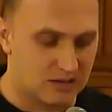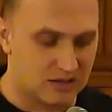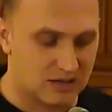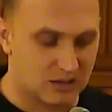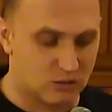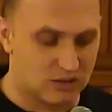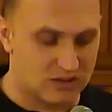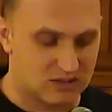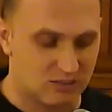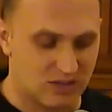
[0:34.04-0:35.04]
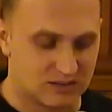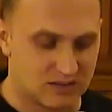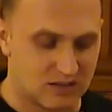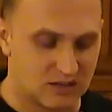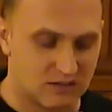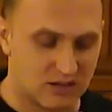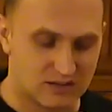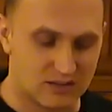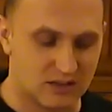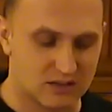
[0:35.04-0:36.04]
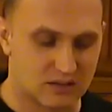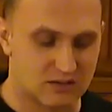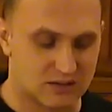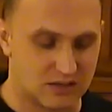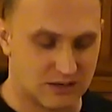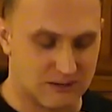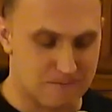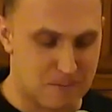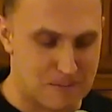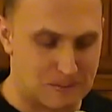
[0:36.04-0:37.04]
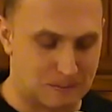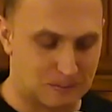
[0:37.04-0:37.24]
Евангелие от Луки, 17 глава с 11 стиха.